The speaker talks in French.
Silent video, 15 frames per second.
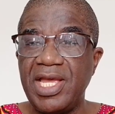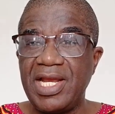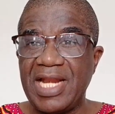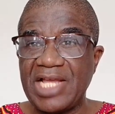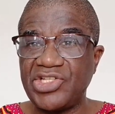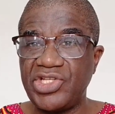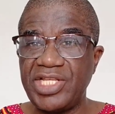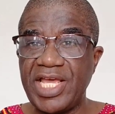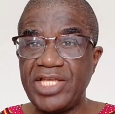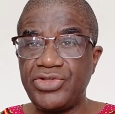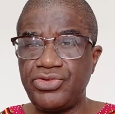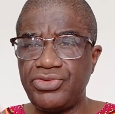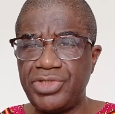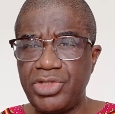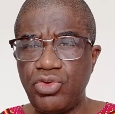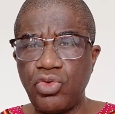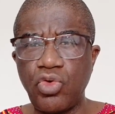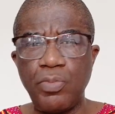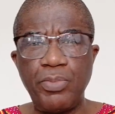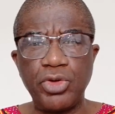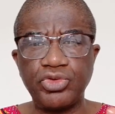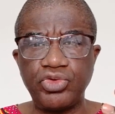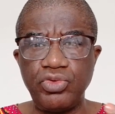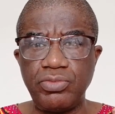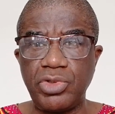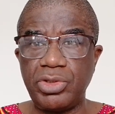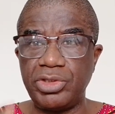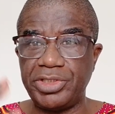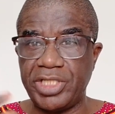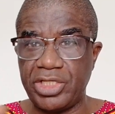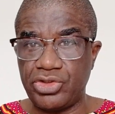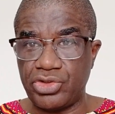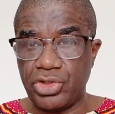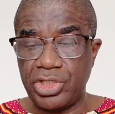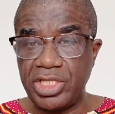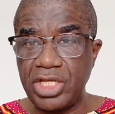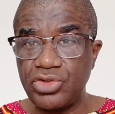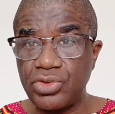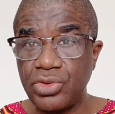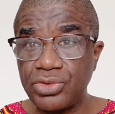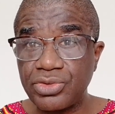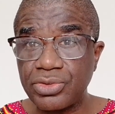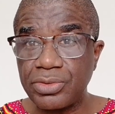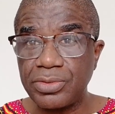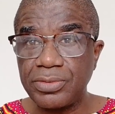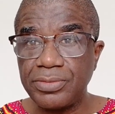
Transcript: La Chine a étudié le comportement des uns et des autres